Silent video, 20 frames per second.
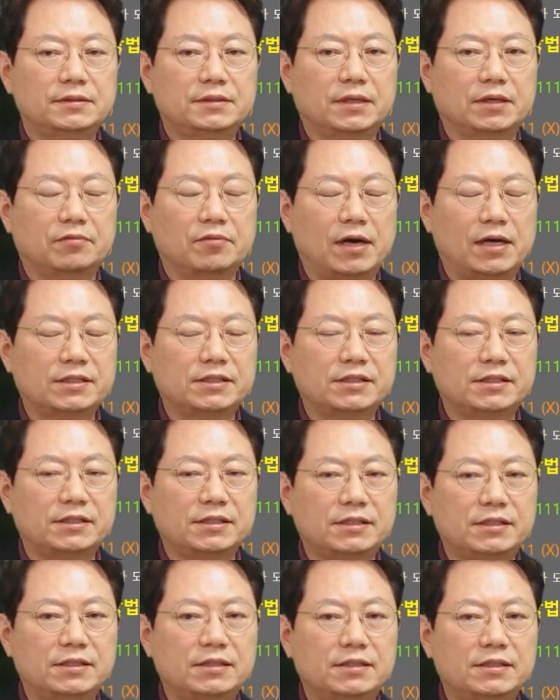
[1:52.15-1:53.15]
네,
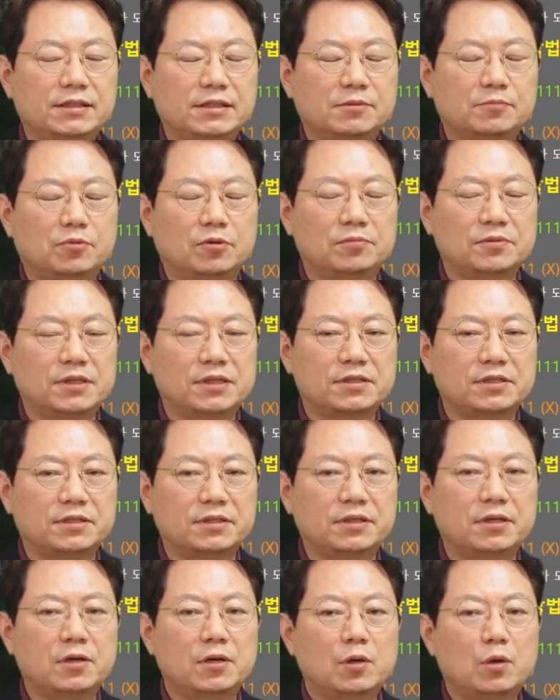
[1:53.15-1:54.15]
과실은 지금
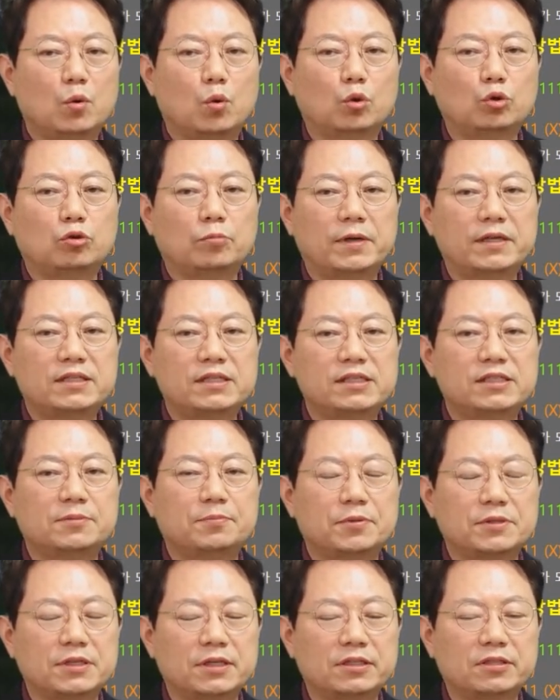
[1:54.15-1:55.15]
보험사에서는 오토바이
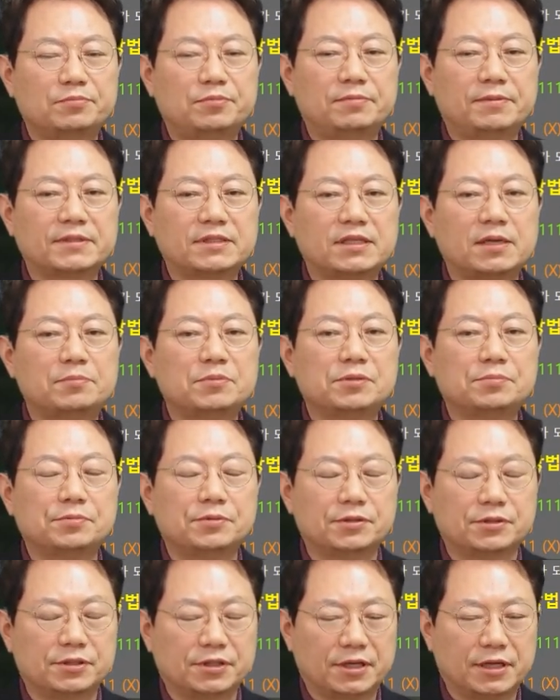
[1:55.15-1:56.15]
70% 불박차
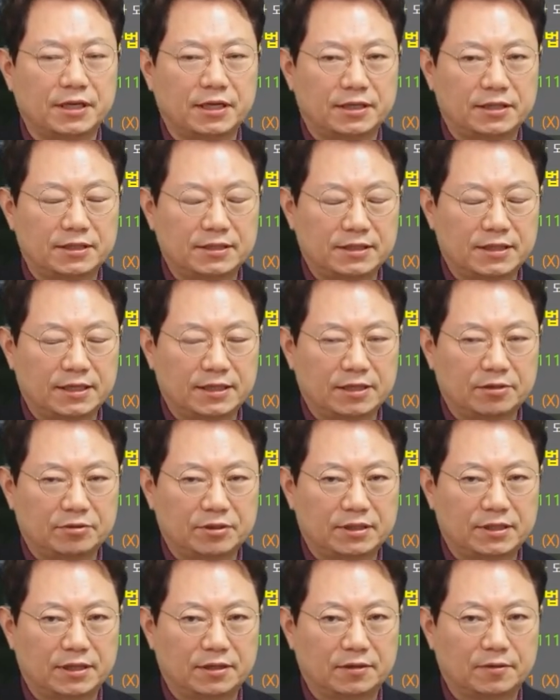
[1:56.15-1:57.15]
30% 그렇게
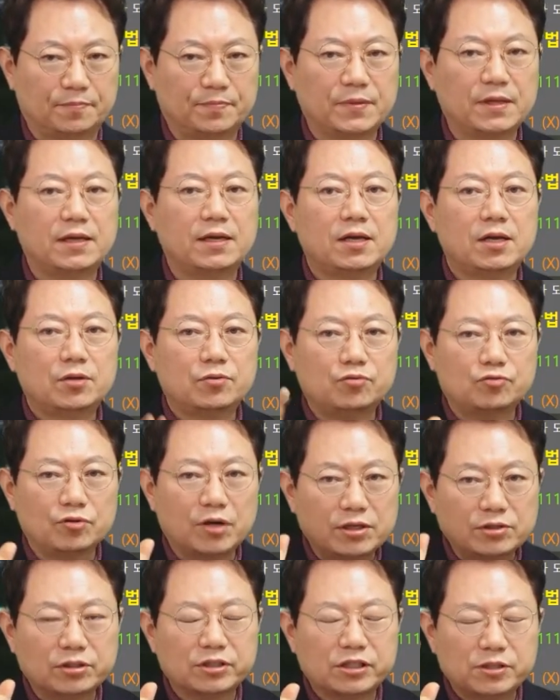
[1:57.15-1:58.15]
진행되고 있대요.
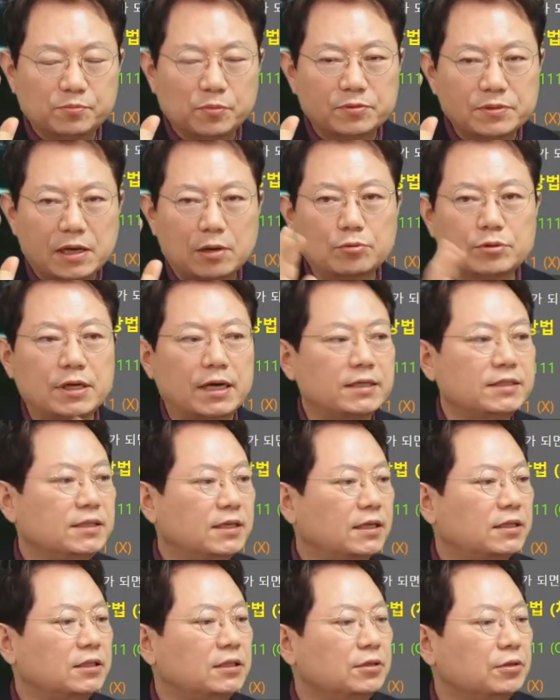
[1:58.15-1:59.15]
중화선 침범 사고냐
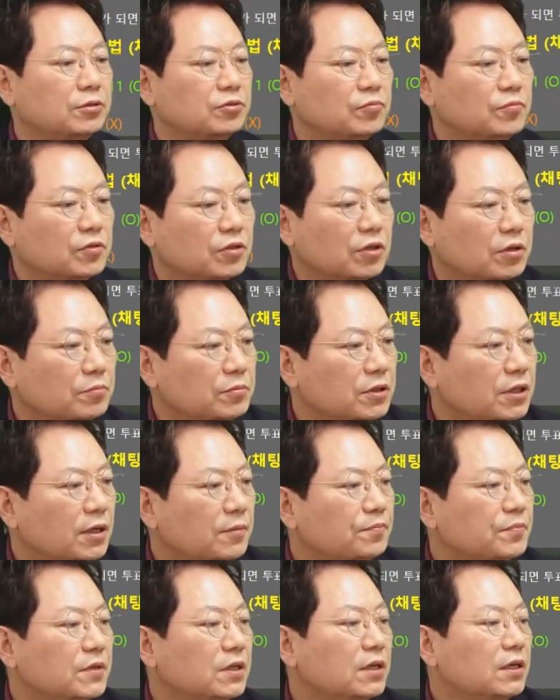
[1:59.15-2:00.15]
아니냐를 여쭙는
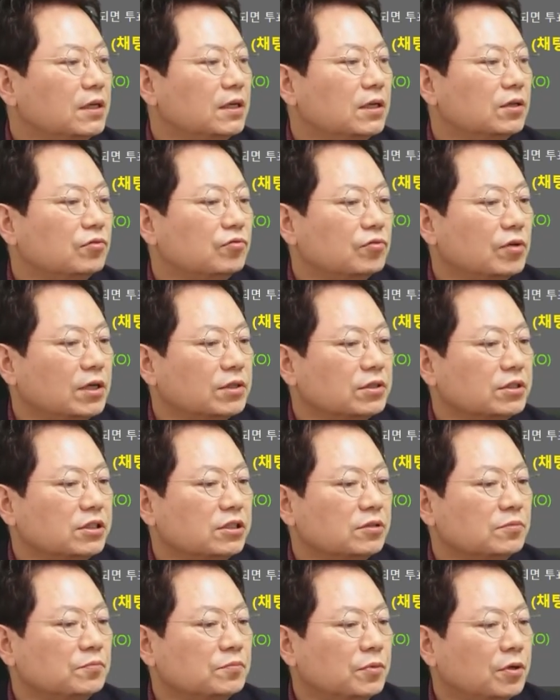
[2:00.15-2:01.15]
겁니다. 중앙선
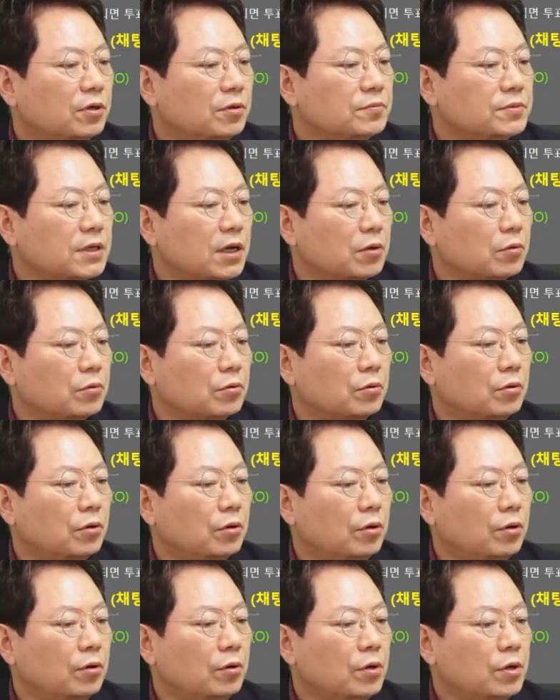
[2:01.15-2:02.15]
침범
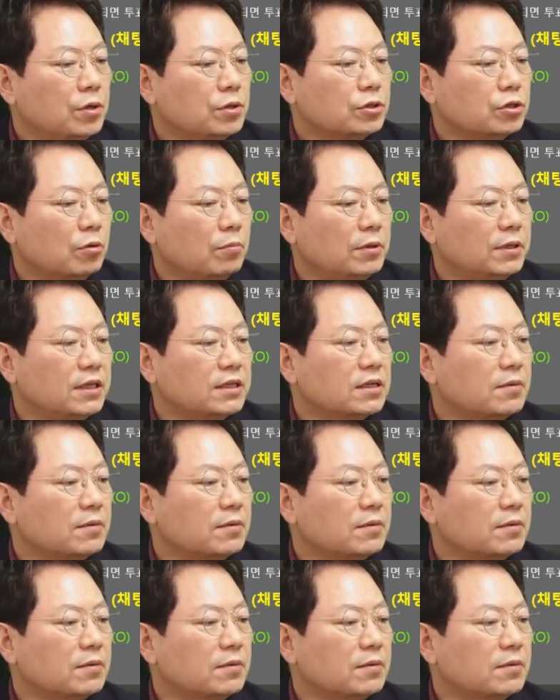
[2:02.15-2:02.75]
사고로 처벌